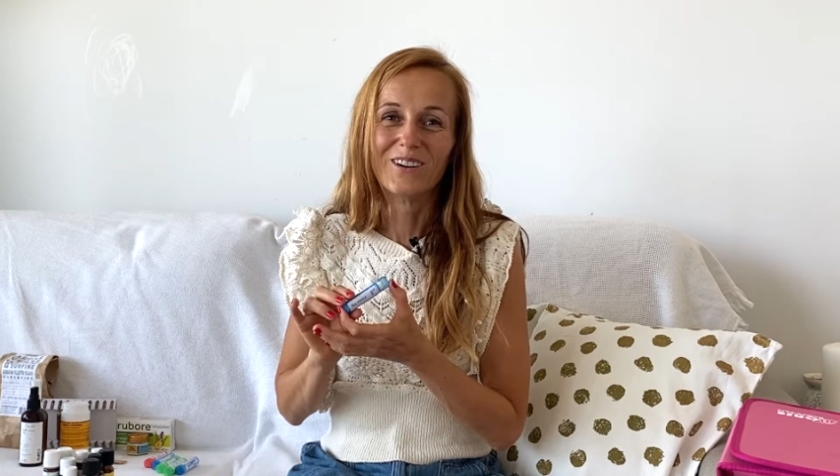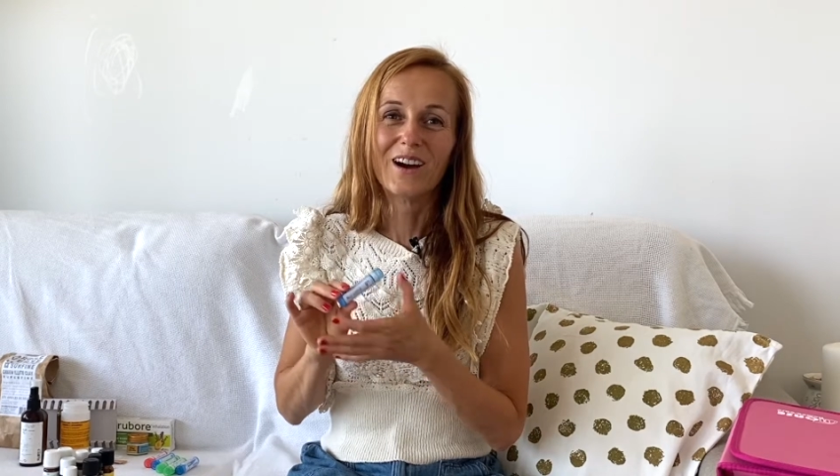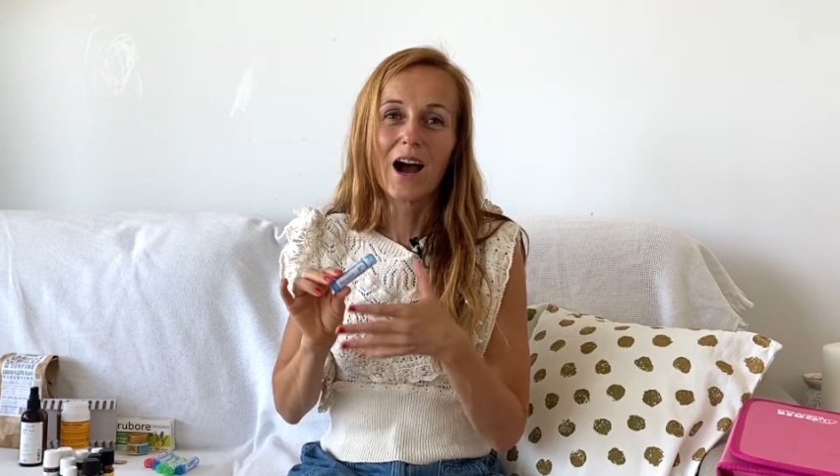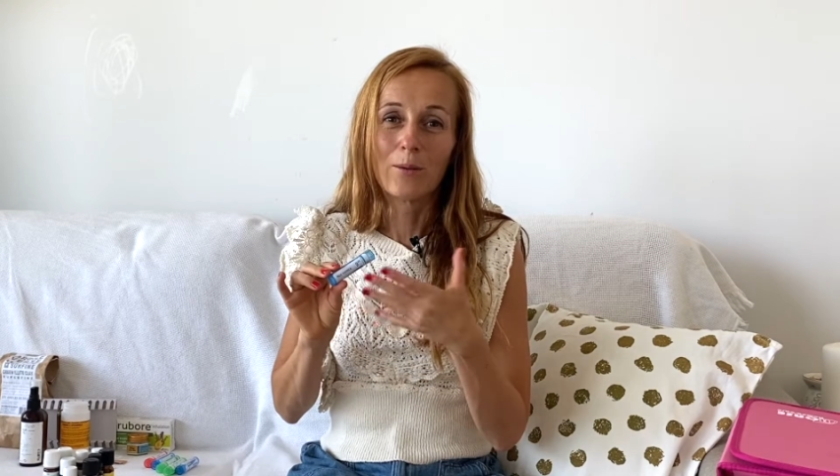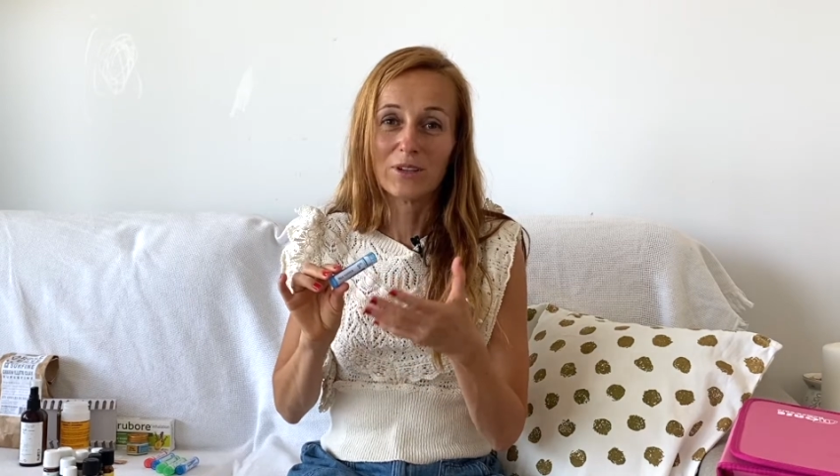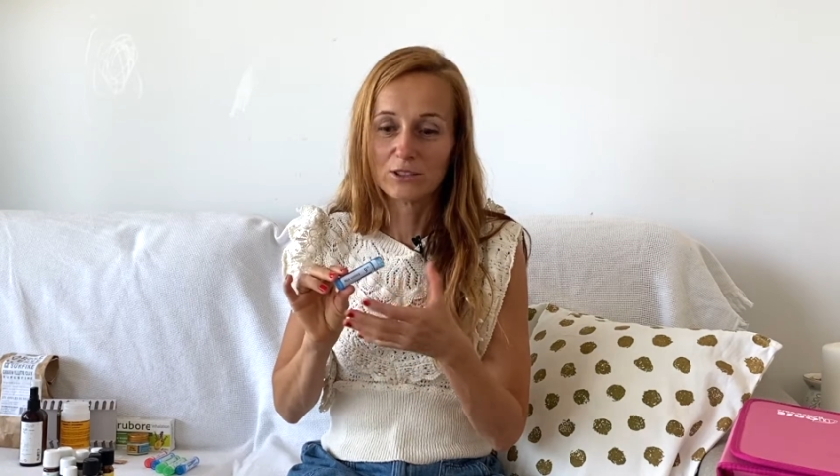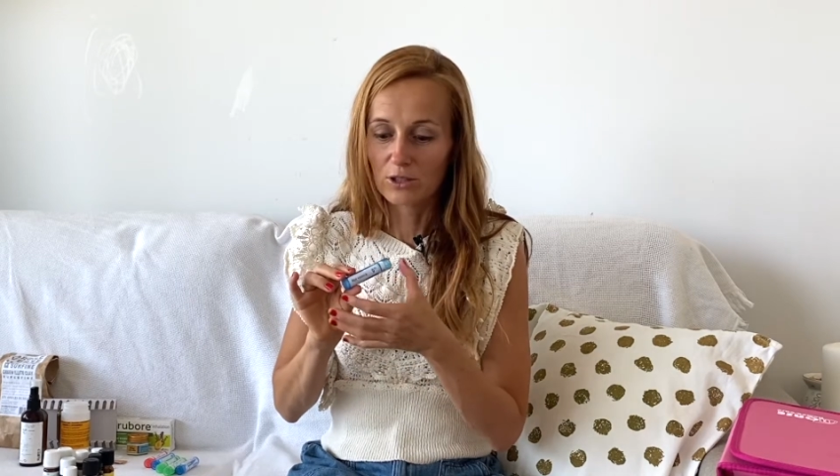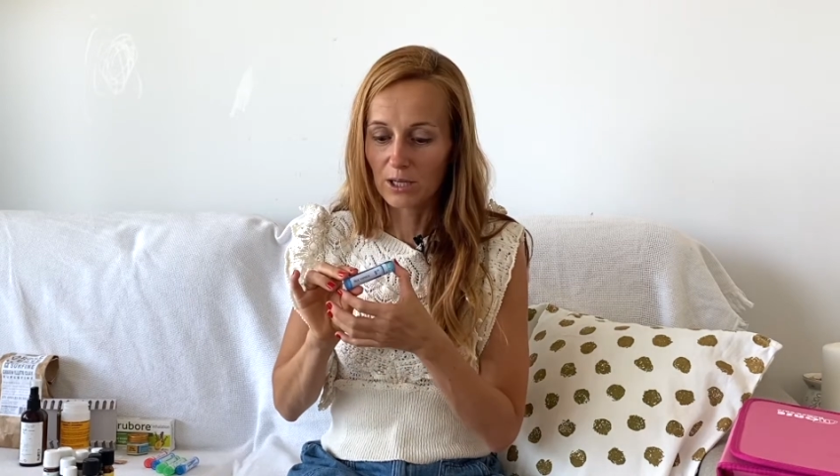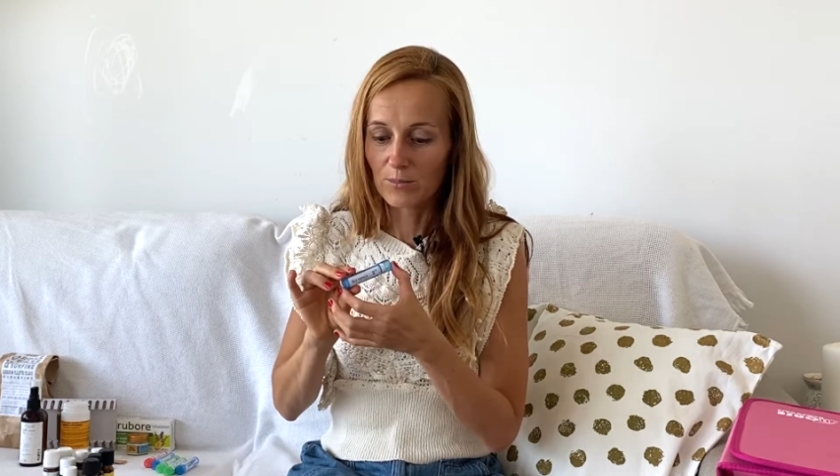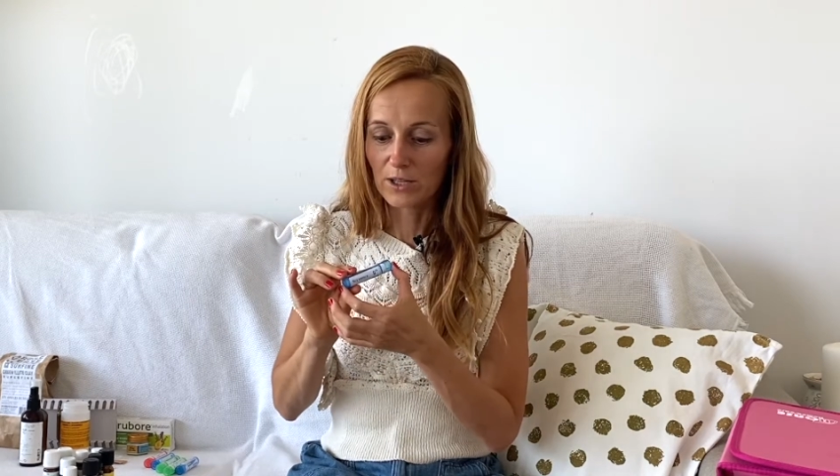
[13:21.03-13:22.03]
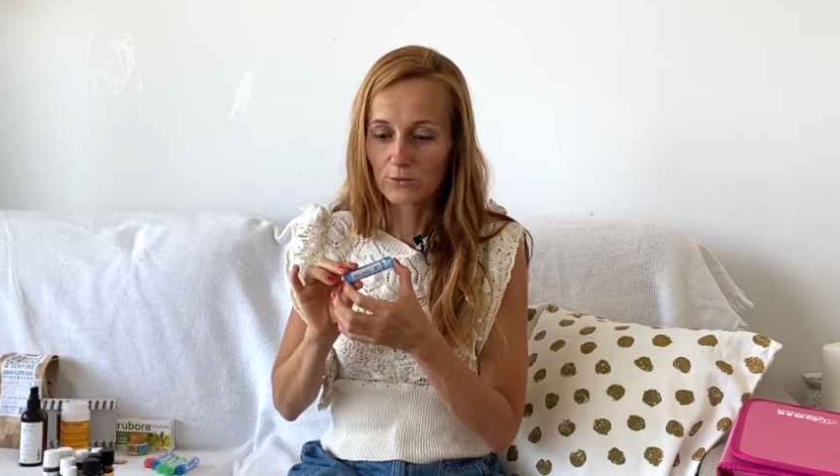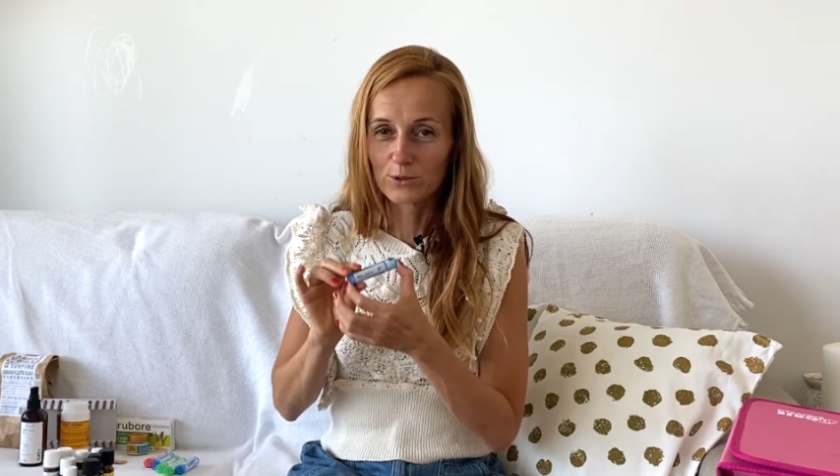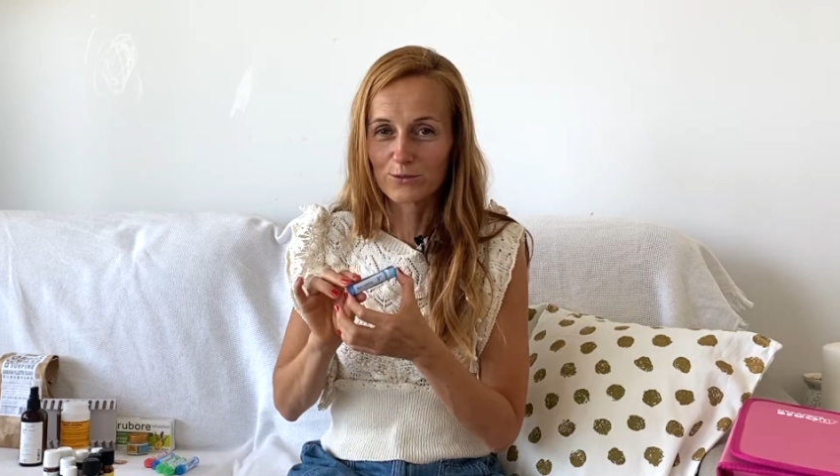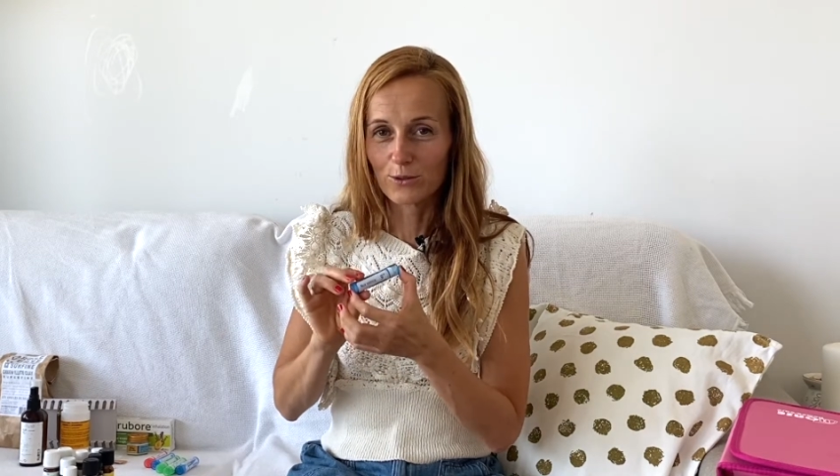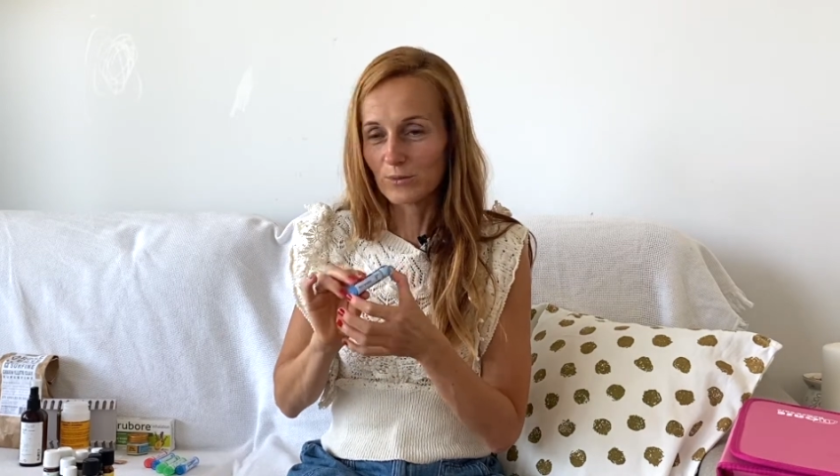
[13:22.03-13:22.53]
améliorés par Nux
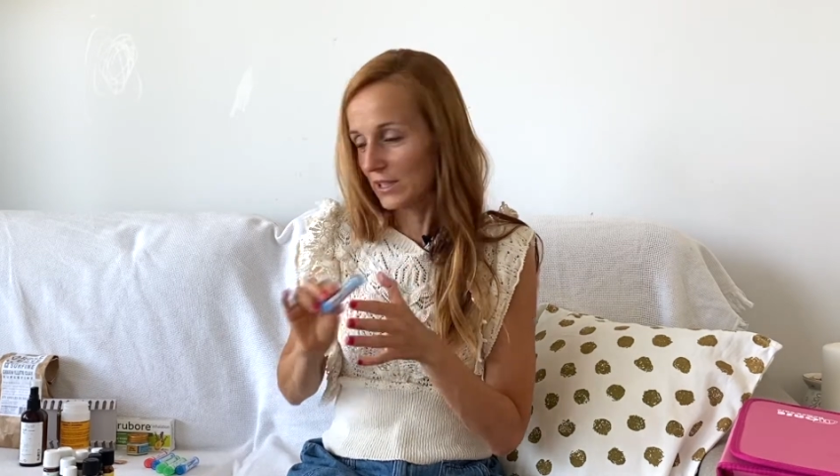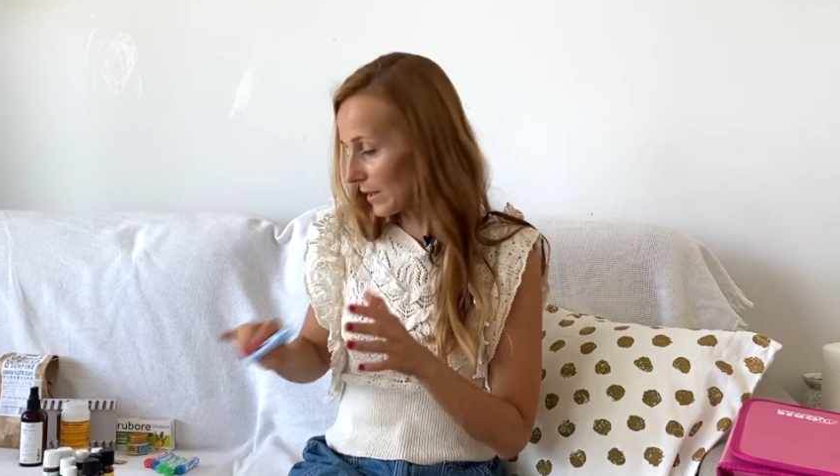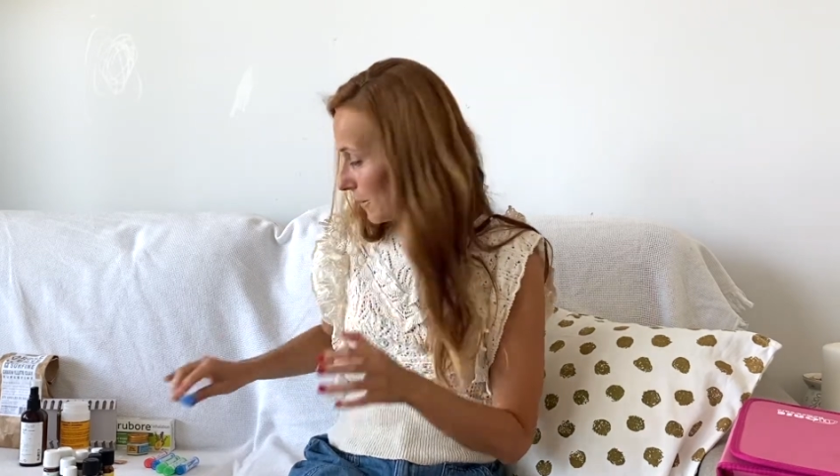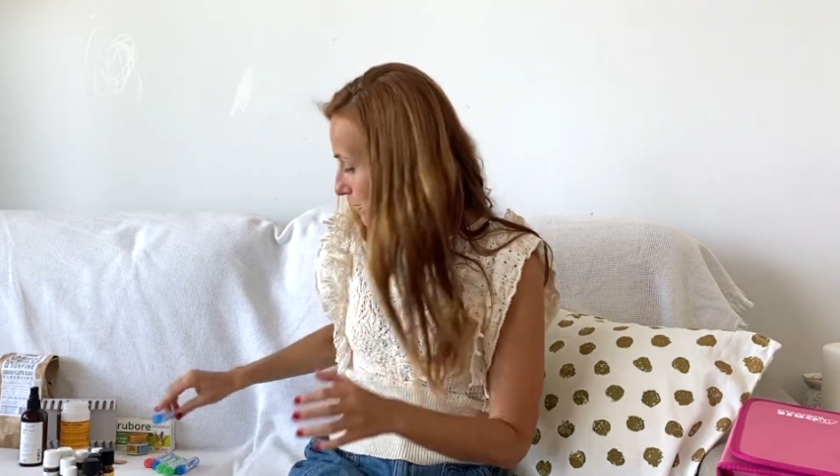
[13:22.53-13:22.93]
vomica.